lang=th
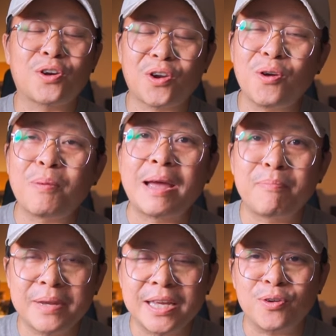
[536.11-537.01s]
กล้องภาพ
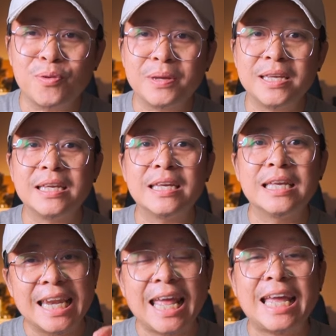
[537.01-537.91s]
นิ่งของพี่
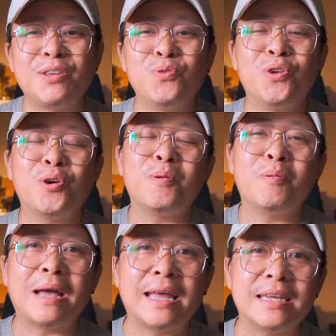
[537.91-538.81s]
และอยู่ในงบป
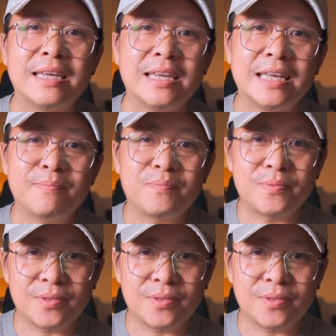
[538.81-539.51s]
ระมาณนี้นะครับ